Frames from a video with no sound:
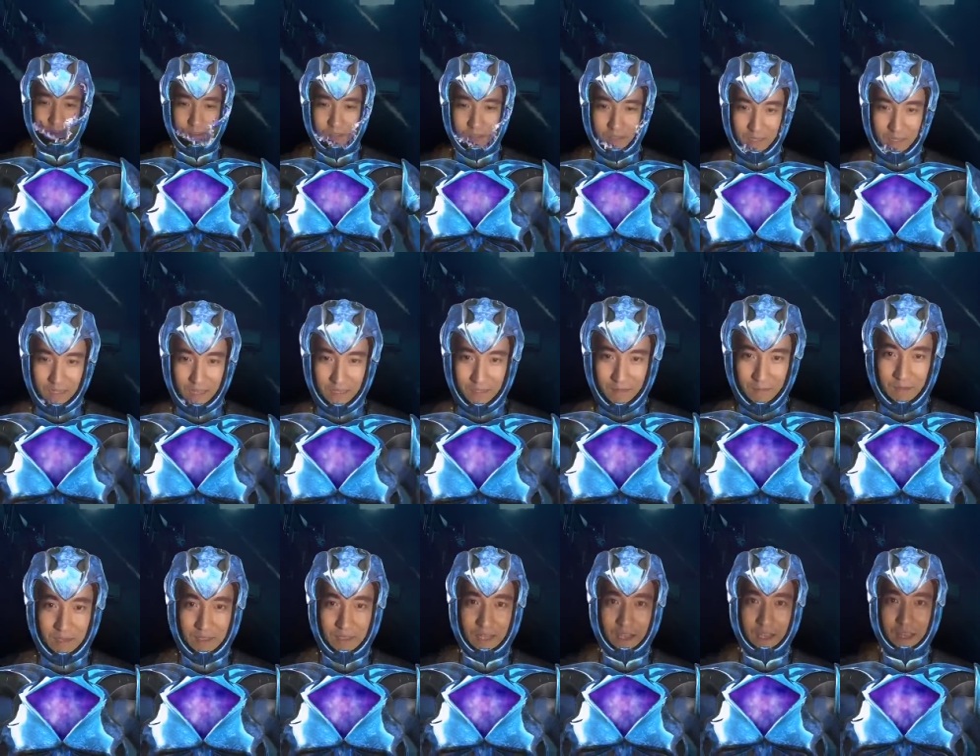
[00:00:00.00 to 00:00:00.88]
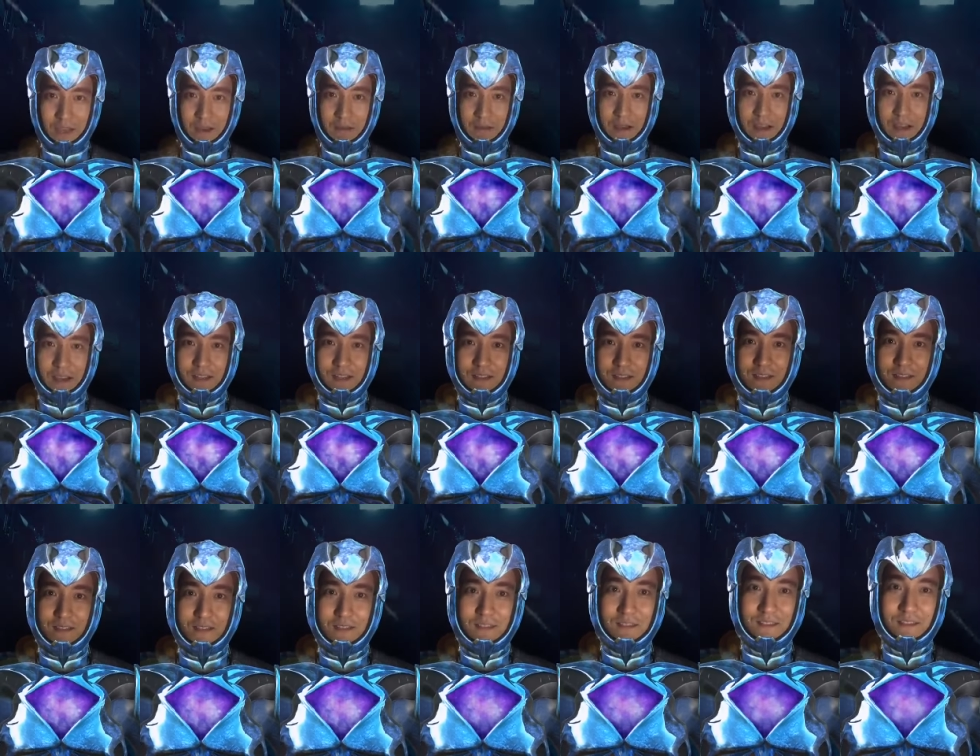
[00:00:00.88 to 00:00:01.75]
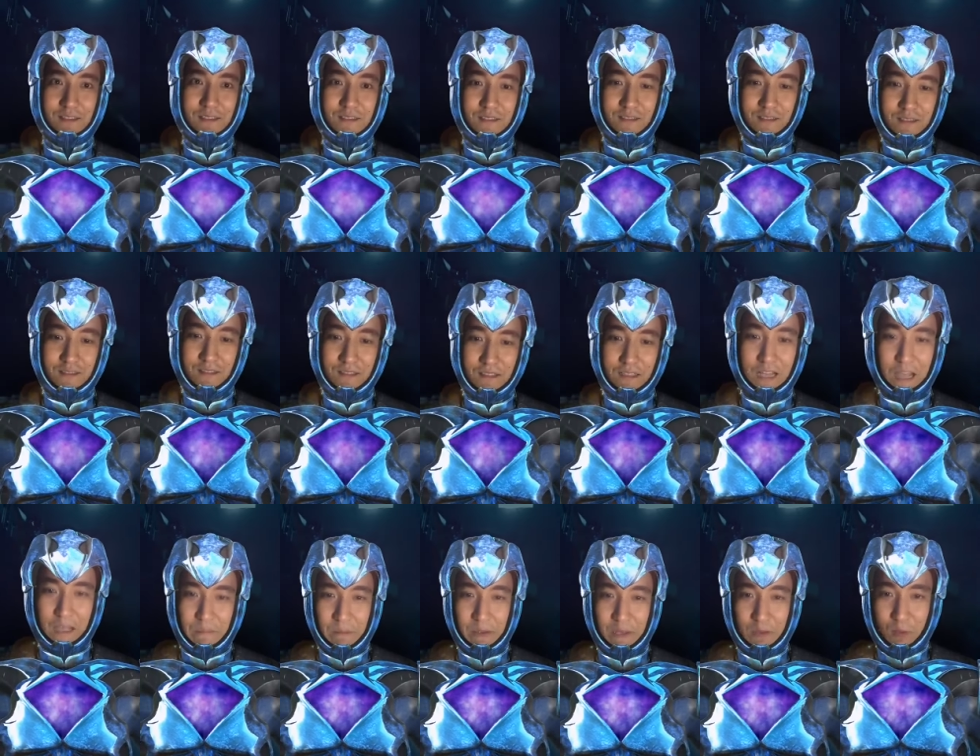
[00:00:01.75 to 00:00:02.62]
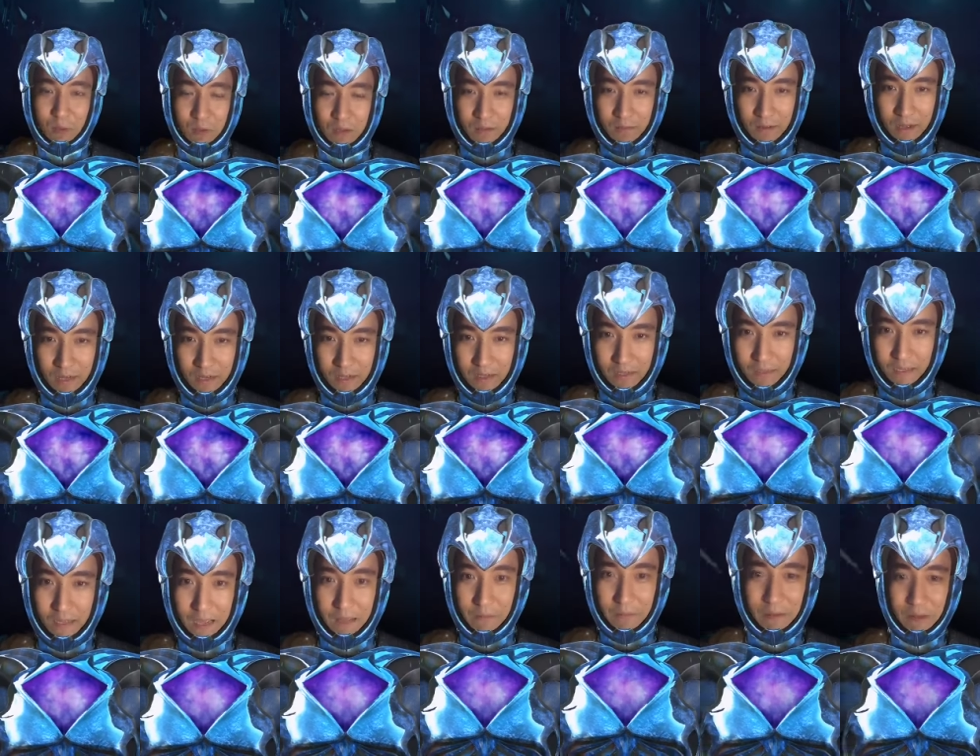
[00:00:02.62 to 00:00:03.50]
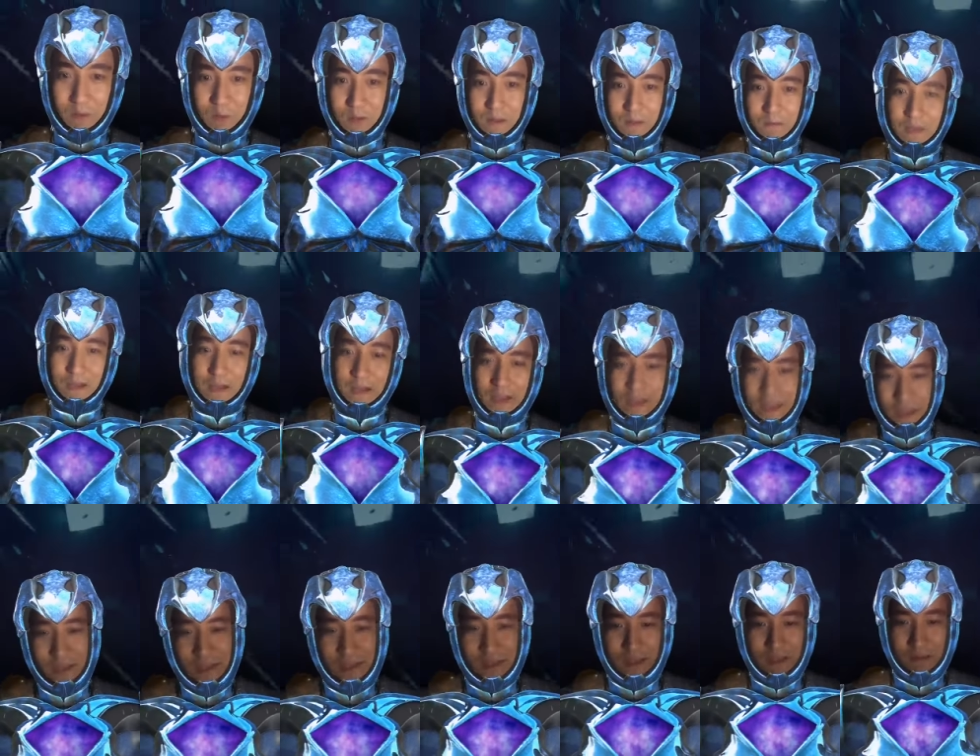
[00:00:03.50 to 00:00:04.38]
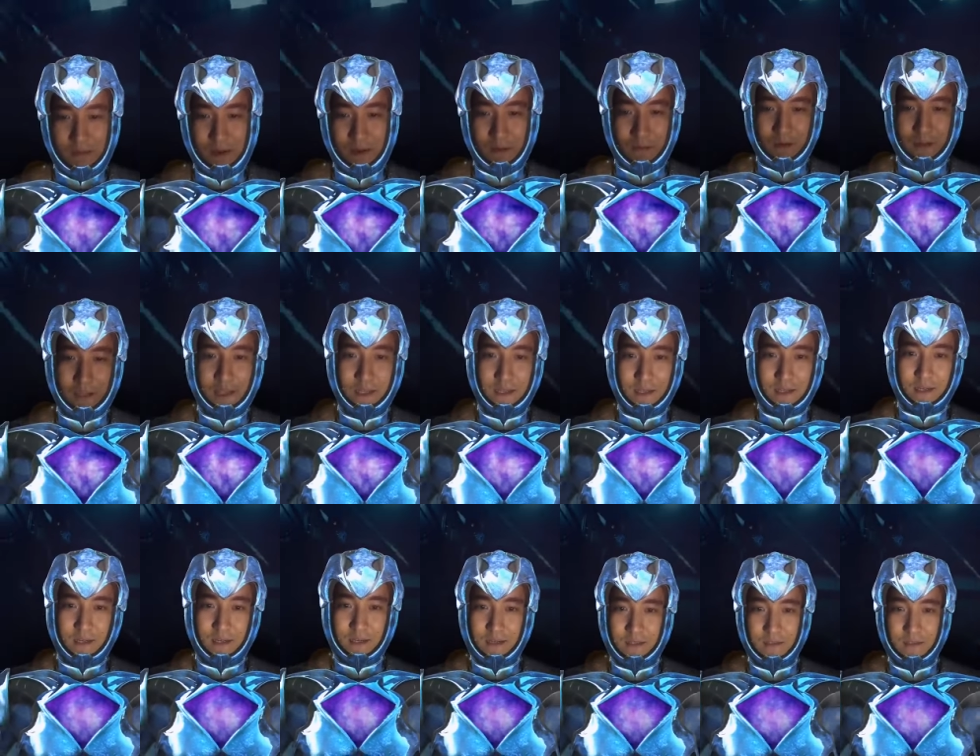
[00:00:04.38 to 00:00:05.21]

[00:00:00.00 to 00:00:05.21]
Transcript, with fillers: หน้ากากนี้แม่งเท่ว่ะ ใครไปดูแล้วบ้าง ใครไปดูแล้วบ้างไอ้ Power Ranger